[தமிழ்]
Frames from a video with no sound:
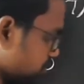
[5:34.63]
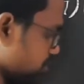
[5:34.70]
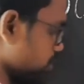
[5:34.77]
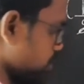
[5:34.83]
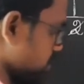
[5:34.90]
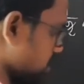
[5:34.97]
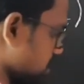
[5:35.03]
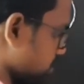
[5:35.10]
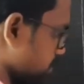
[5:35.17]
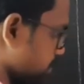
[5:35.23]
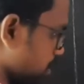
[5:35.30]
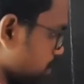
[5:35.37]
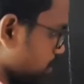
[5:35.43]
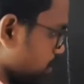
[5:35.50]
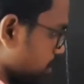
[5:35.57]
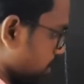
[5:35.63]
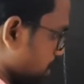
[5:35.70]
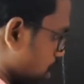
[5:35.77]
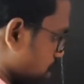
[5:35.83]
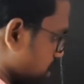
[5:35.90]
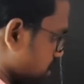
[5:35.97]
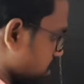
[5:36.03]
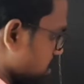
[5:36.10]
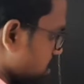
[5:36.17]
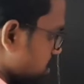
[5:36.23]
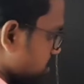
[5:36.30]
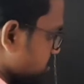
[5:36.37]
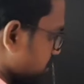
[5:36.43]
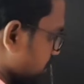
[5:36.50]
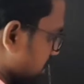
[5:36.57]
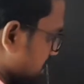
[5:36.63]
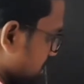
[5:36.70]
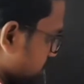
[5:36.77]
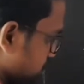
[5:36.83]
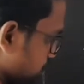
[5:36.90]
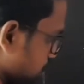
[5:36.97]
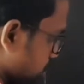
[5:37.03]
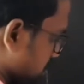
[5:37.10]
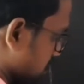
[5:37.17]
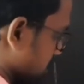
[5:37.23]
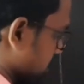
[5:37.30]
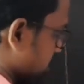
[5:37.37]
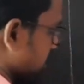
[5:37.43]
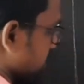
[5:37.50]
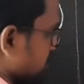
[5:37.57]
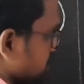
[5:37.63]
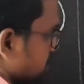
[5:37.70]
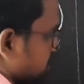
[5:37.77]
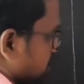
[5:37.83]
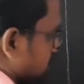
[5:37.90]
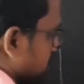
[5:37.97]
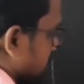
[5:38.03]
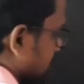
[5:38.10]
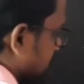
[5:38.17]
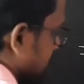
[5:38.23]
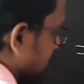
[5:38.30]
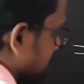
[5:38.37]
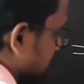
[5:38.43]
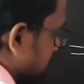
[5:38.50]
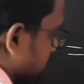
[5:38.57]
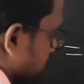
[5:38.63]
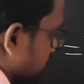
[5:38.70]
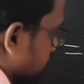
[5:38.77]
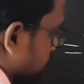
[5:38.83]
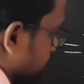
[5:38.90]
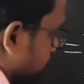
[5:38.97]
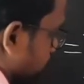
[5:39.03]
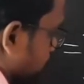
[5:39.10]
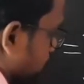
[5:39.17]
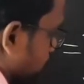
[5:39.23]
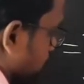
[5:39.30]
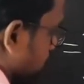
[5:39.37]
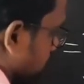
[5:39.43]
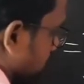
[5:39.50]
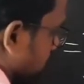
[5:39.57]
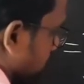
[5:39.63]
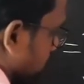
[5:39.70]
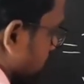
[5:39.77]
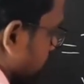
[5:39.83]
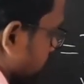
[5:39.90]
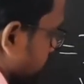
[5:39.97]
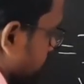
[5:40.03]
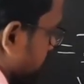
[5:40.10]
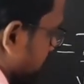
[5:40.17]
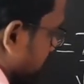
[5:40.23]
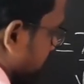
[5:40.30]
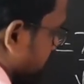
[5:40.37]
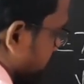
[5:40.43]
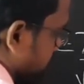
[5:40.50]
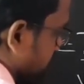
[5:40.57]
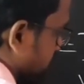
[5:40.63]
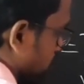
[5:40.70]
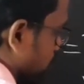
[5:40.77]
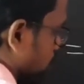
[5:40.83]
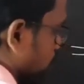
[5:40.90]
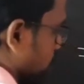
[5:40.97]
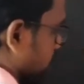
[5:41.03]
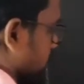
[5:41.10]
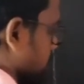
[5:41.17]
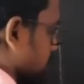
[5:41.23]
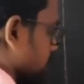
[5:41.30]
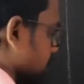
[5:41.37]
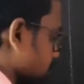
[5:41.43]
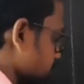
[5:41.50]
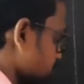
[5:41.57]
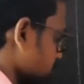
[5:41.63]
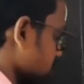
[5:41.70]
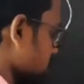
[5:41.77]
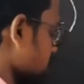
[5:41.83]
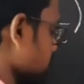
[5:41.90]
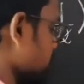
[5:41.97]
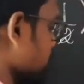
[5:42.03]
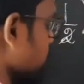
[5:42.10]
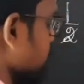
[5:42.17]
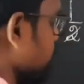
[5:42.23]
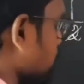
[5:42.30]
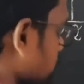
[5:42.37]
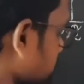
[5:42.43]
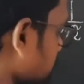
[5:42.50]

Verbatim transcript: ஜீரோ தான் நம்ம பார்க்கணும் லாக் செவன்ட்டியில் ஜீரோ பார்த்தீங்கன்னா எயிட் ஃபோர் ஃபைவ் ஒன்று இப்போது ஒன்